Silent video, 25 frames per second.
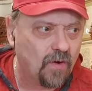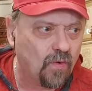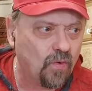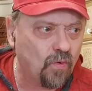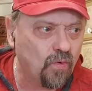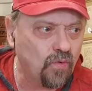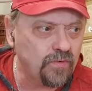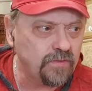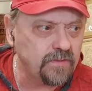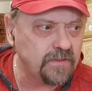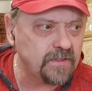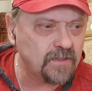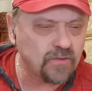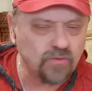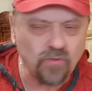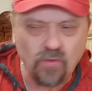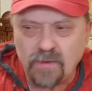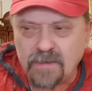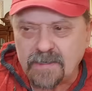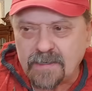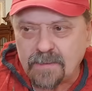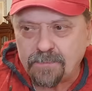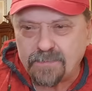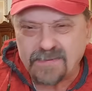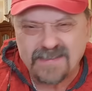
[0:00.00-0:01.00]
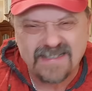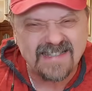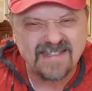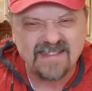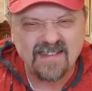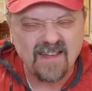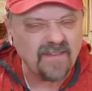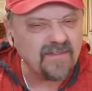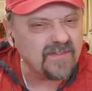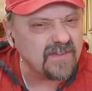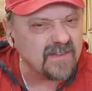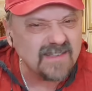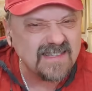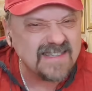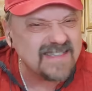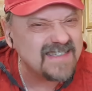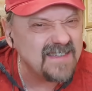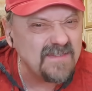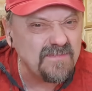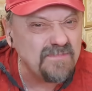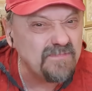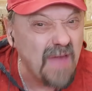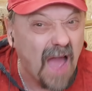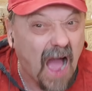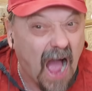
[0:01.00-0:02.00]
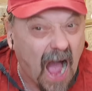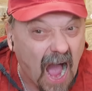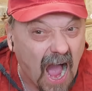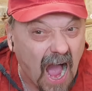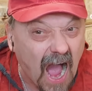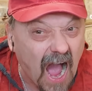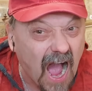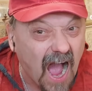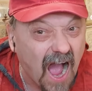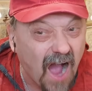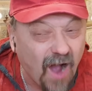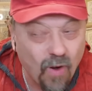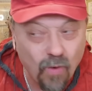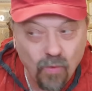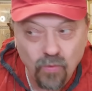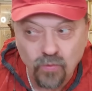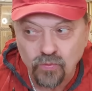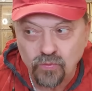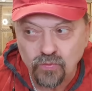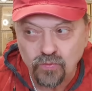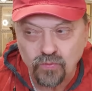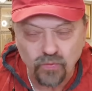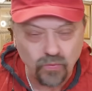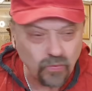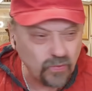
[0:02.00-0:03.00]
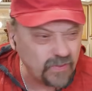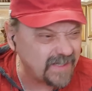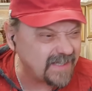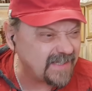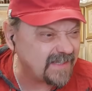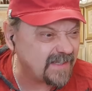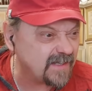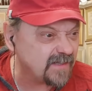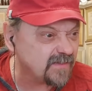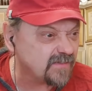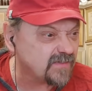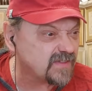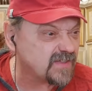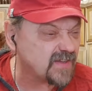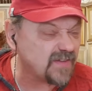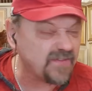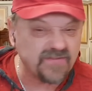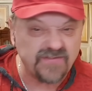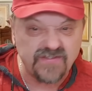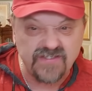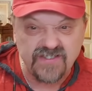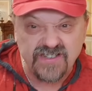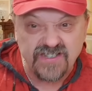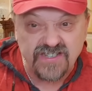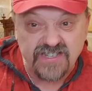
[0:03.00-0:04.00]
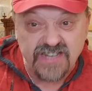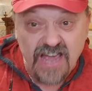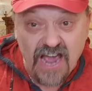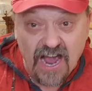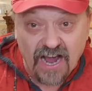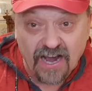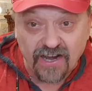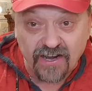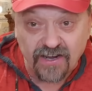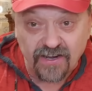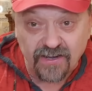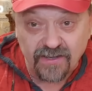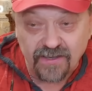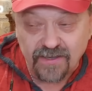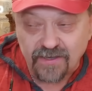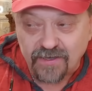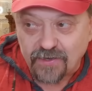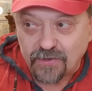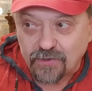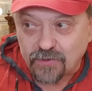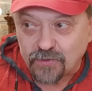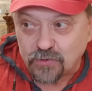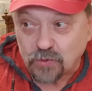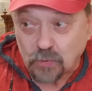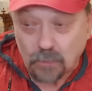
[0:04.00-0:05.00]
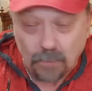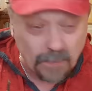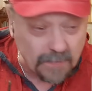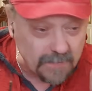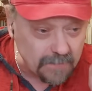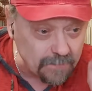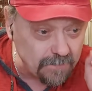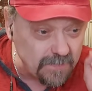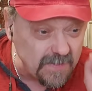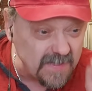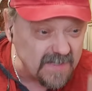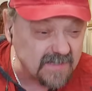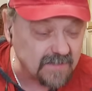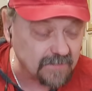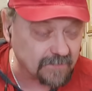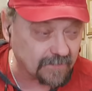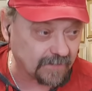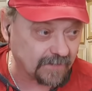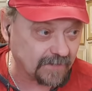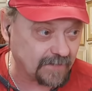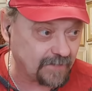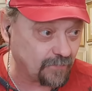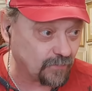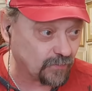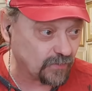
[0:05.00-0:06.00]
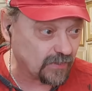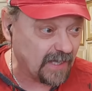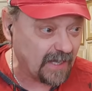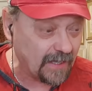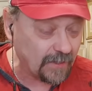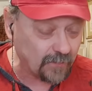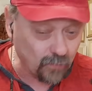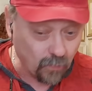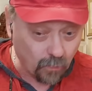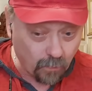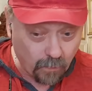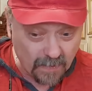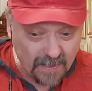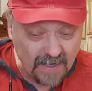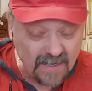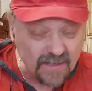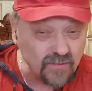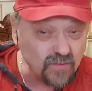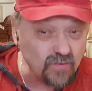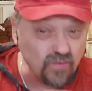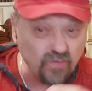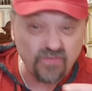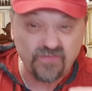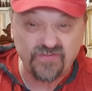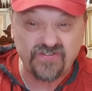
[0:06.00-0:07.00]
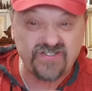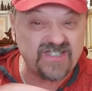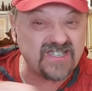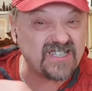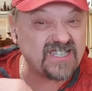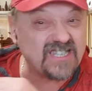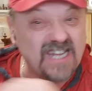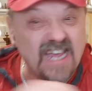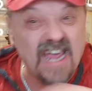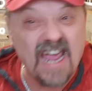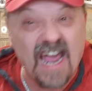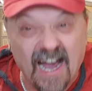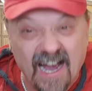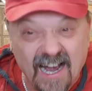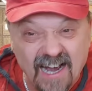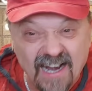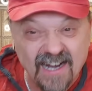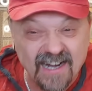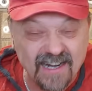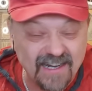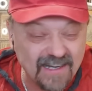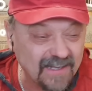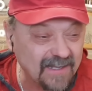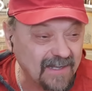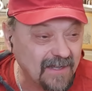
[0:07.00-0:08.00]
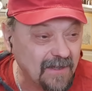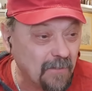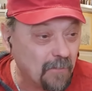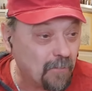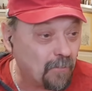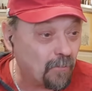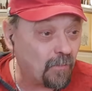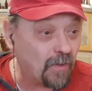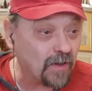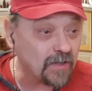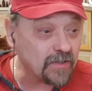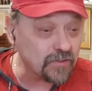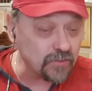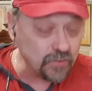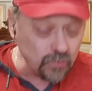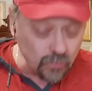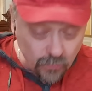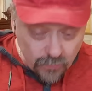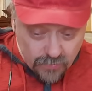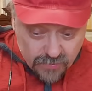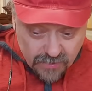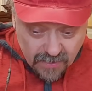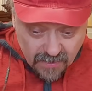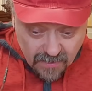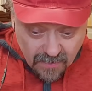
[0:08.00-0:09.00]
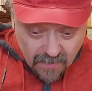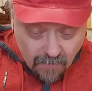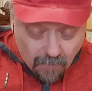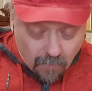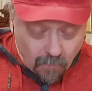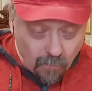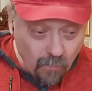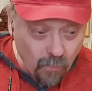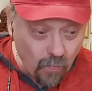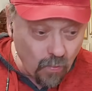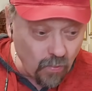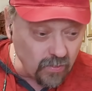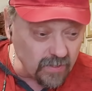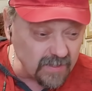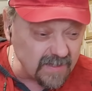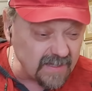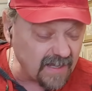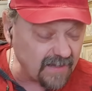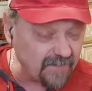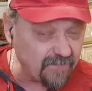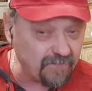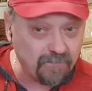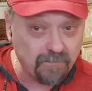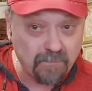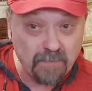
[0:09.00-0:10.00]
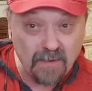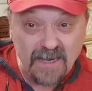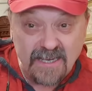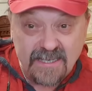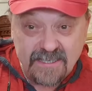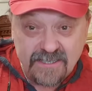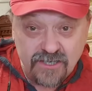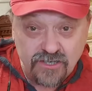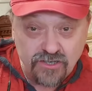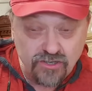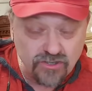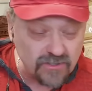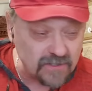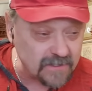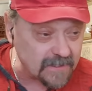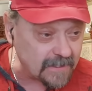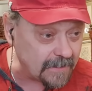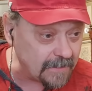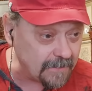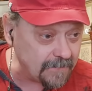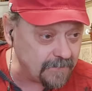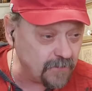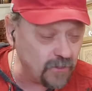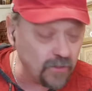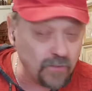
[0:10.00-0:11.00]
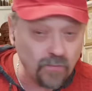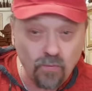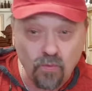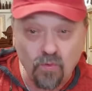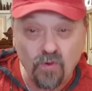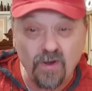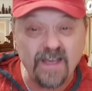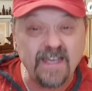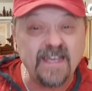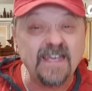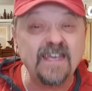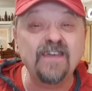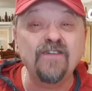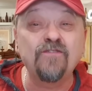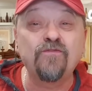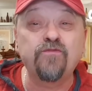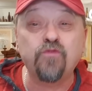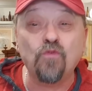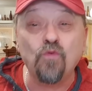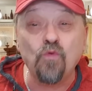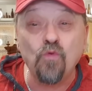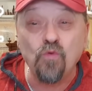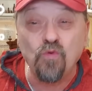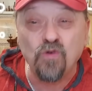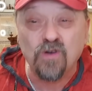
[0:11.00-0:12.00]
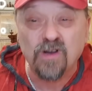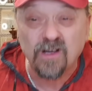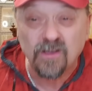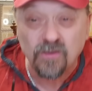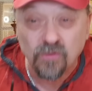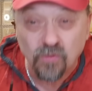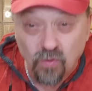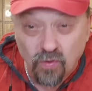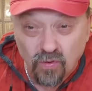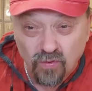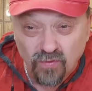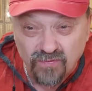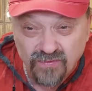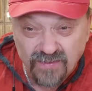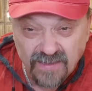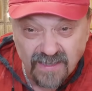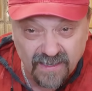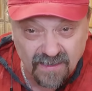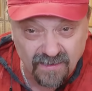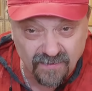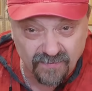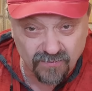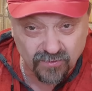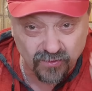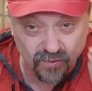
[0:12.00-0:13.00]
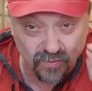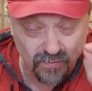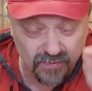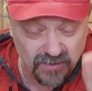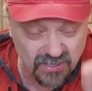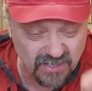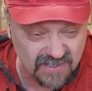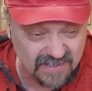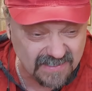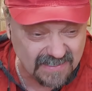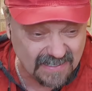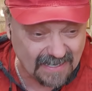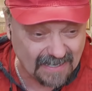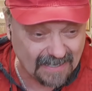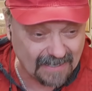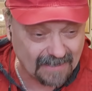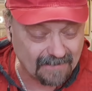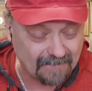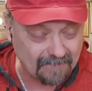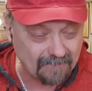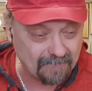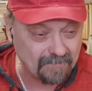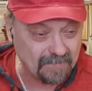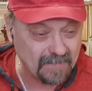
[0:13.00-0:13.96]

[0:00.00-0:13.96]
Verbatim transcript: Он не только подставил себя, он ухитрился всех, кто подписывал его на эту поганку, всех макнуть мордой в политическое дерьмо и в уголовное в том числе.